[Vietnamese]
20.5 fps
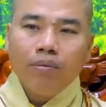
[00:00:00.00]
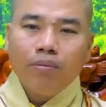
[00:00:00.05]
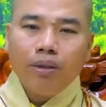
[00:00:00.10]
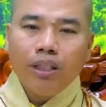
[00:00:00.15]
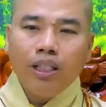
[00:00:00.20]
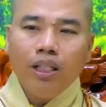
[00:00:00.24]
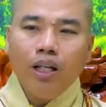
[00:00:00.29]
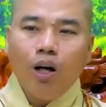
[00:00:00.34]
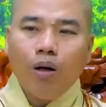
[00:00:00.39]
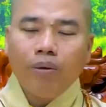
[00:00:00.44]

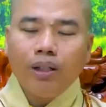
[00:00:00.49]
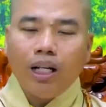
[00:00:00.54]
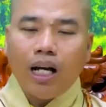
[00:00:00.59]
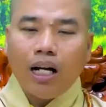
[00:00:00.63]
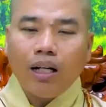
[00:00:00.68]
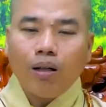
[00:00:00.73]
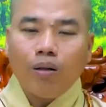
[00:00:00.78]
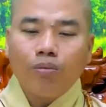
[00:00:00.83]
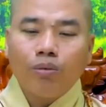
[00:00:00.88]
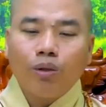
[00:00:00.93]
mình vô mình
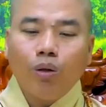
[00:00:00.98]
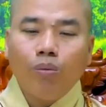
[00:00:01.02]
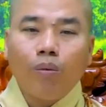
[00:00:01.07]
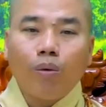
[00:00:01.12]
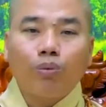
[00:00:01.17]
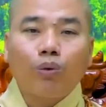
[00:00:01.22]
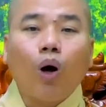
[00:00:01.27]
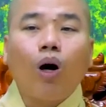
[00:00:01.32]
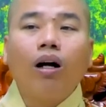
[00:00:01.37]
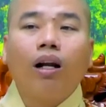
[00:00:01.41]
ở công tu
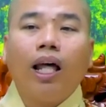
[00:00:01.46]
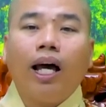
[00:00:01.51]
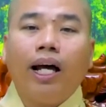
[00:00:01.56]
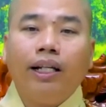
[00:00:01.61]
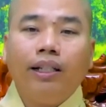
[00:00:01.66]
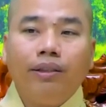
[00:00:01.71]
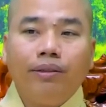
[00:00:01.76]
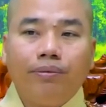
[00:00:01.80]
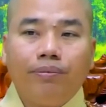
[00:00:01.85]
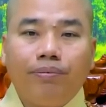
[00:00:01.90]
một tuần
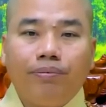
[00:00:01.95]
lễ